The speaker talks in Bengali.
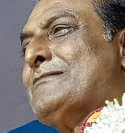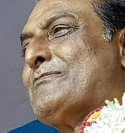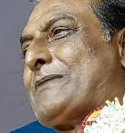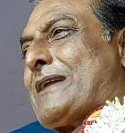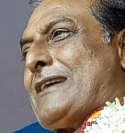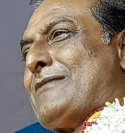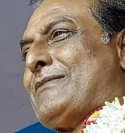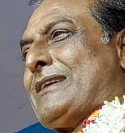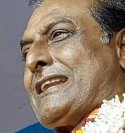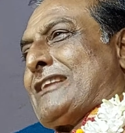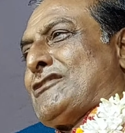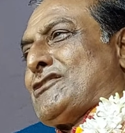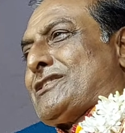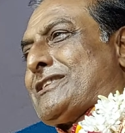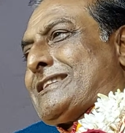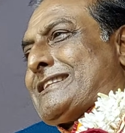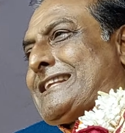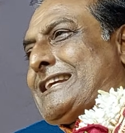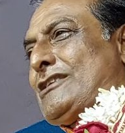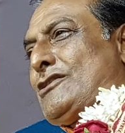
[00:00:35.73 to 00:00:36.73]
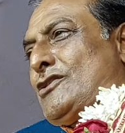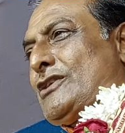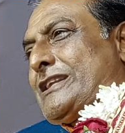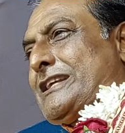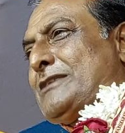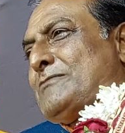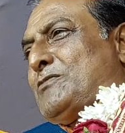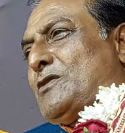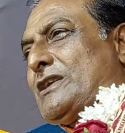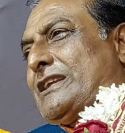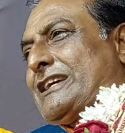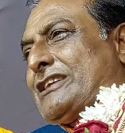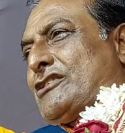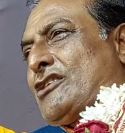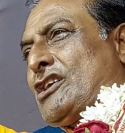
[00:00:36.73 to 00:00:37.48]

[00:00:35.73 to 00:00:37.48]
প্রেমানন্দে হরি বলে